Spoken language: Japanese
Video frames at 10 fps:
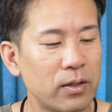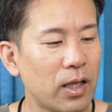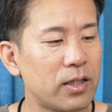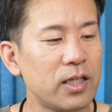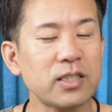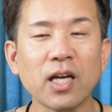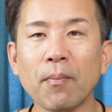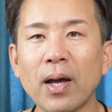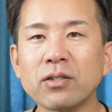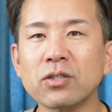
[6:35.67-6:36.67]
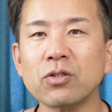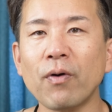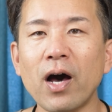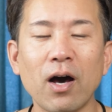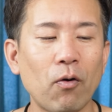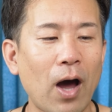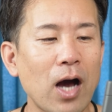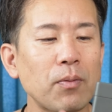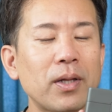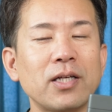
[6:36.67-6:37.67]
で、DJI Mic 2は、これ
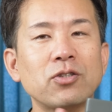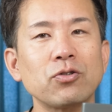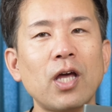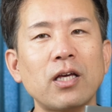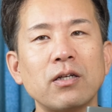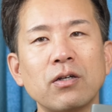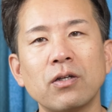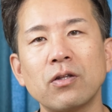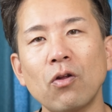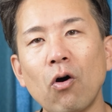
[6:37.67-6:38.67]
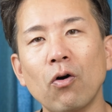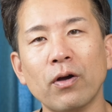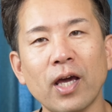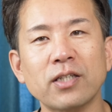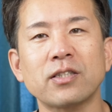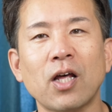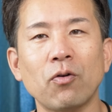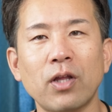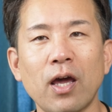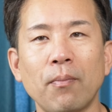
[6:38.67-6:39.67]
あくまで充電のケースな
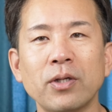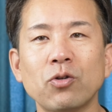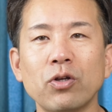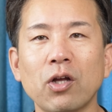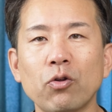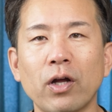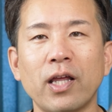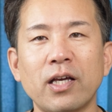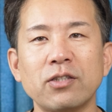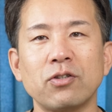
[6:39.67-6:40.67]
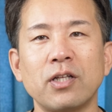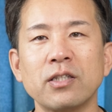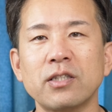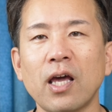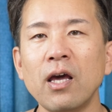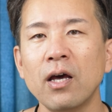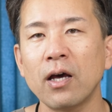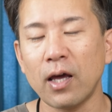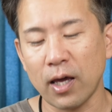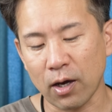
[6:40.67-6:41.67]
ので、まあ、そういったことはできずにですね、
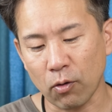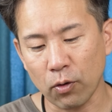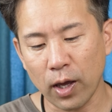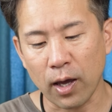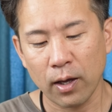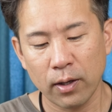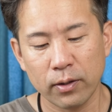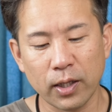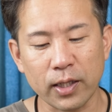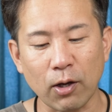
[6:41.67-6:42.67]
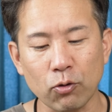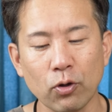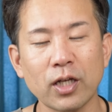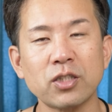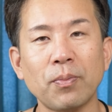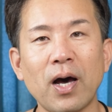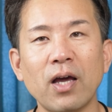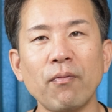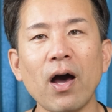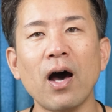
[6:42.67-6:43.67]
えー、このねデータを取り出す場
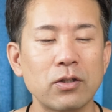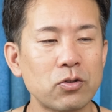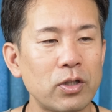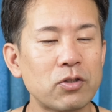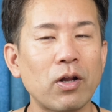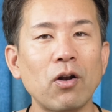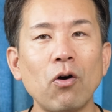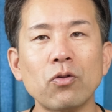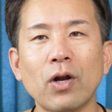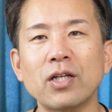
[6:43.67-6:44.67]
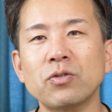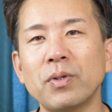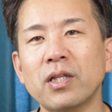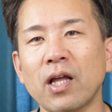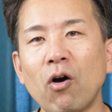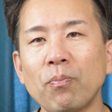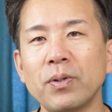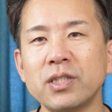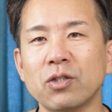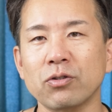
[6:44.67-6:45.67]
合はそれぞれのトランスミッターを
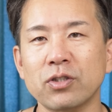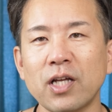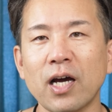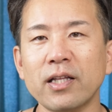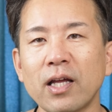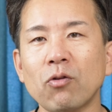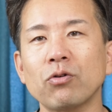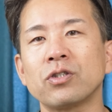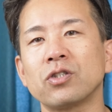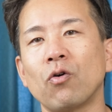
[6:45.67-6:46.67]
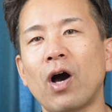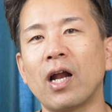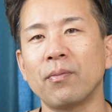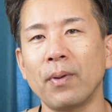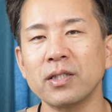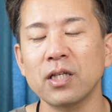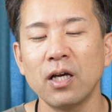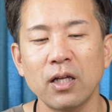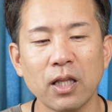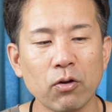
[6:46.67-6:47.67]
PC とつなげて取る必要があります
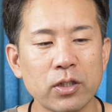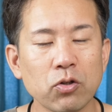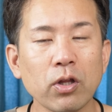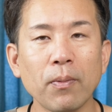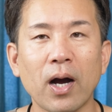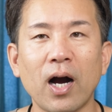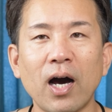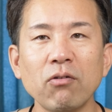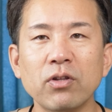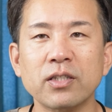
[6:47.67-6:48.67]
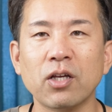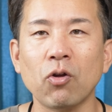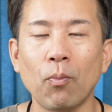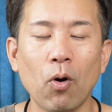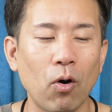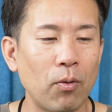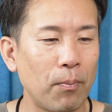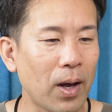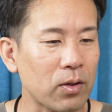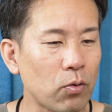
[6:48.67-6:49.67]
なのでひと手間かかるんですけども
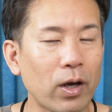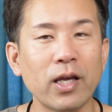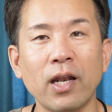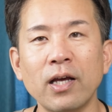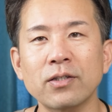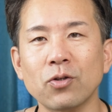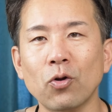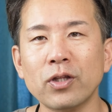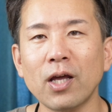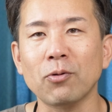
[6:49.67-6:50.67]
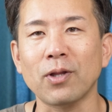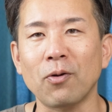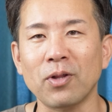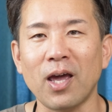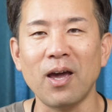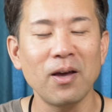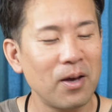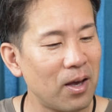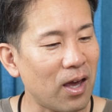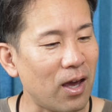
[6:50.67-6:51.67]
まあとはいえねその程度なので、
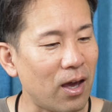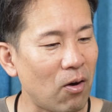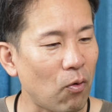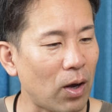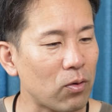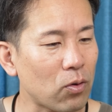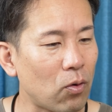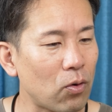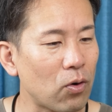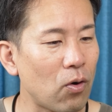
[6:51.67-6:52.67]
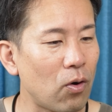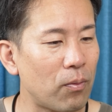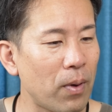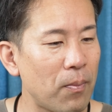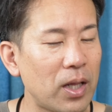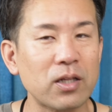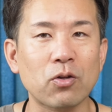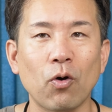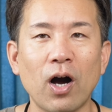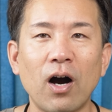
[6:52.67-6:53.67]
えー、他のところの
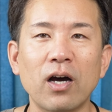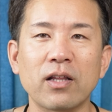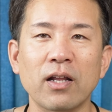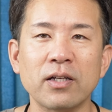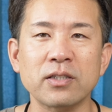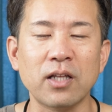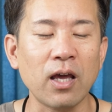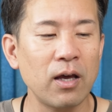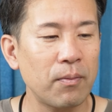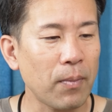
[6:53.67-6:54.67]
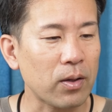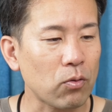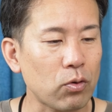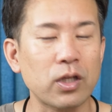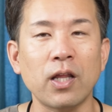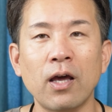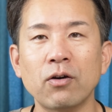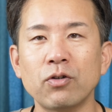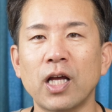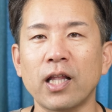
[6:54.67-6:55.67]
メリットを考えたらですねまあ特にね
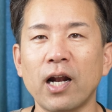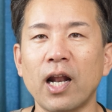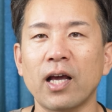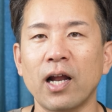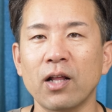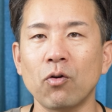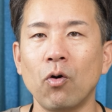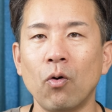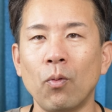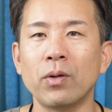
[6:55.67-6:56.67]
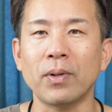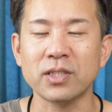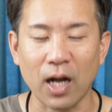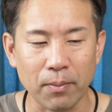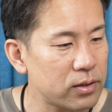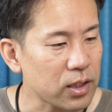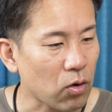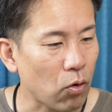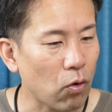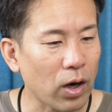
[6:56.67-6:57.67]
苦にはならないかなと思いましたじゃあ
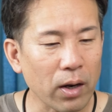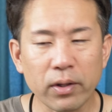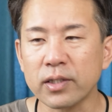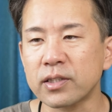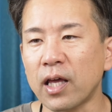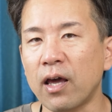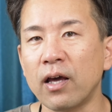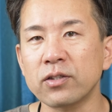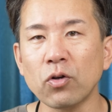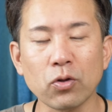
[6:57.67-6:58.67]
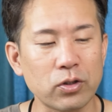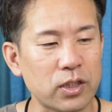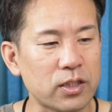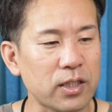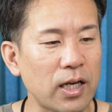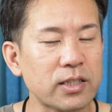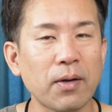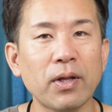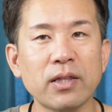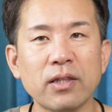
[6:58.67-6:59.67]
ここからはですねちょっと実際に
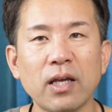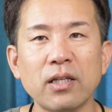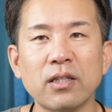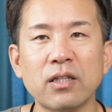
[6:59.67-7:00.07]
触っていっ